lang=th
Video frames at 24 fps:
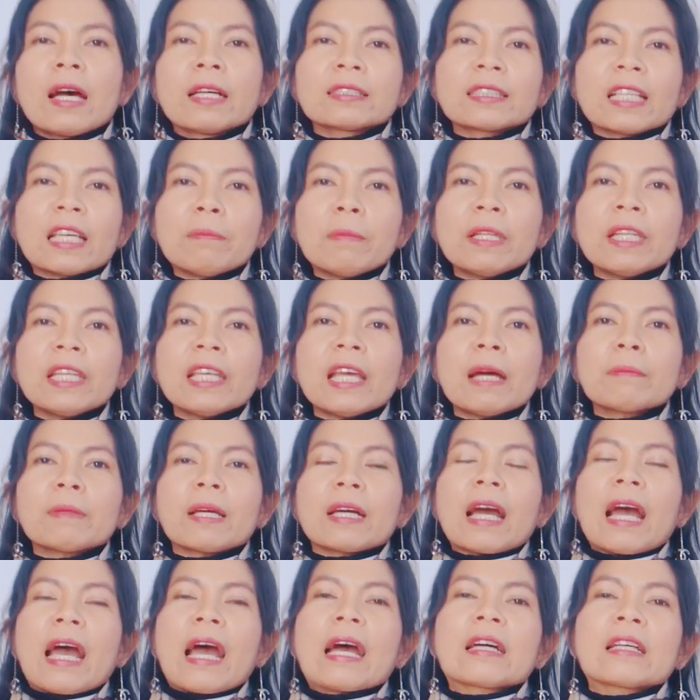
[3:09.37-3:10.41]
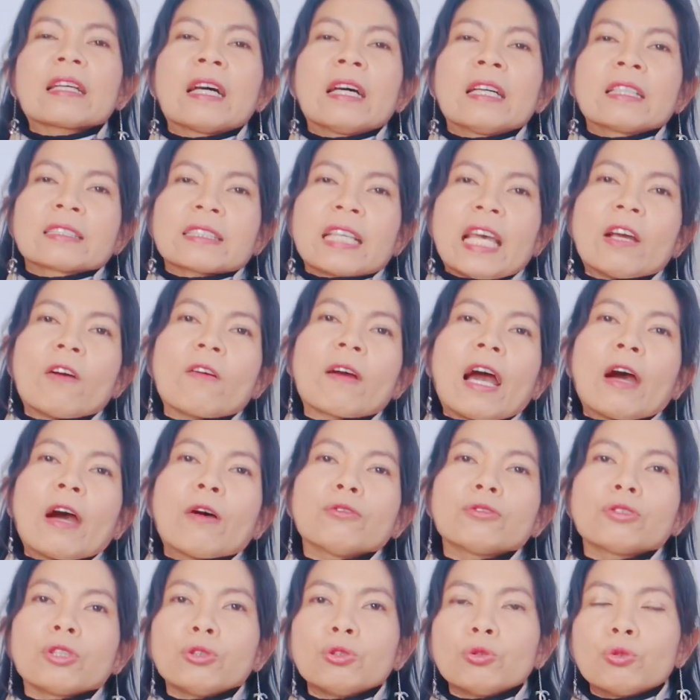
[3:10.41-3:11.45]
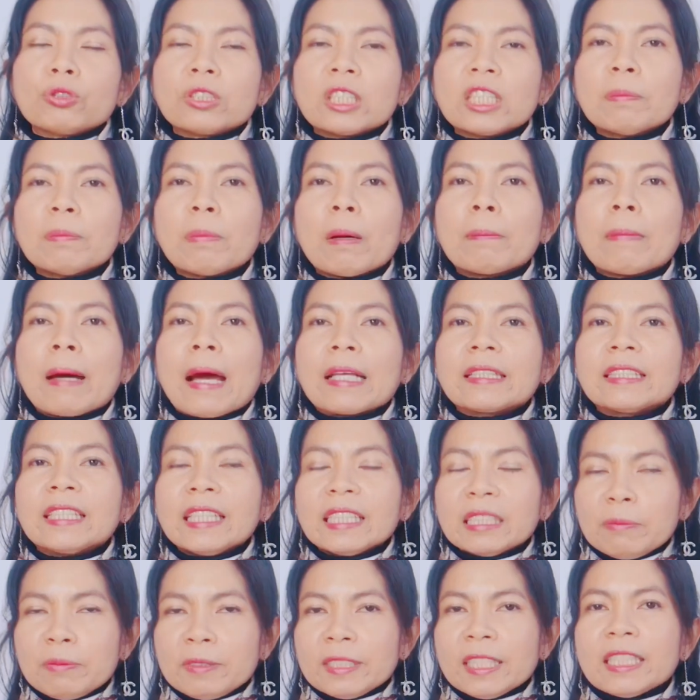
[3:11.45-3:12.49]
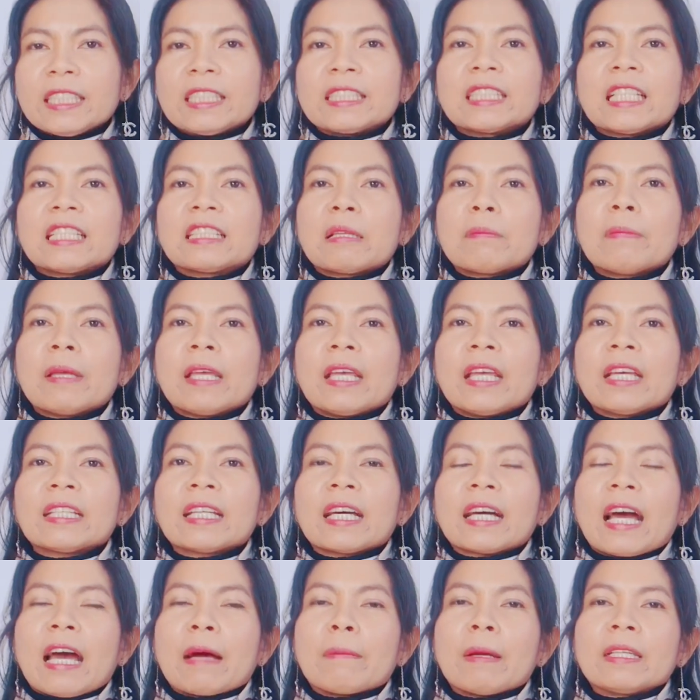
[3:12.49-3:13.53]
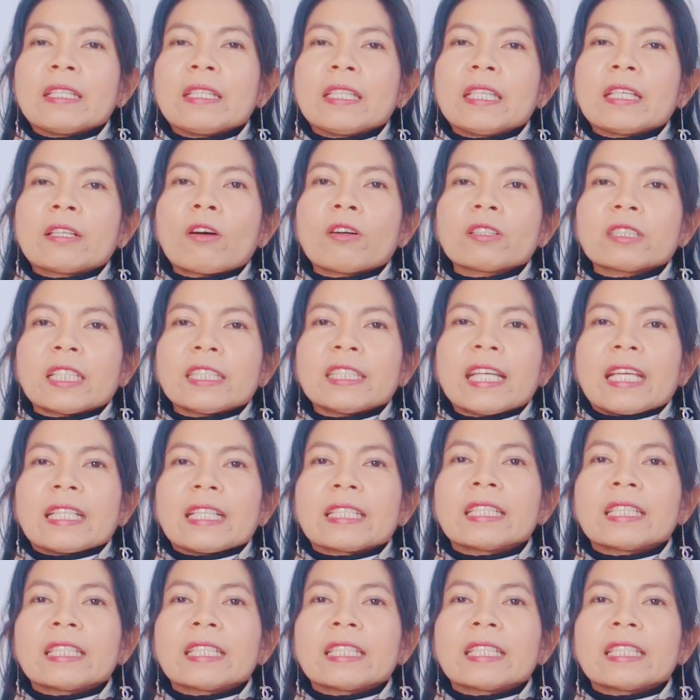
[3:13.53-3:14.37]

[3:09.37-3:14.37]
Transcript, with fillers: ไซส์มีเดียมนะคะไซส์ของเขาจะอยู่ที่ประมาณ24เซนติเมตรนะคะใบนี้ก็จะใหญ่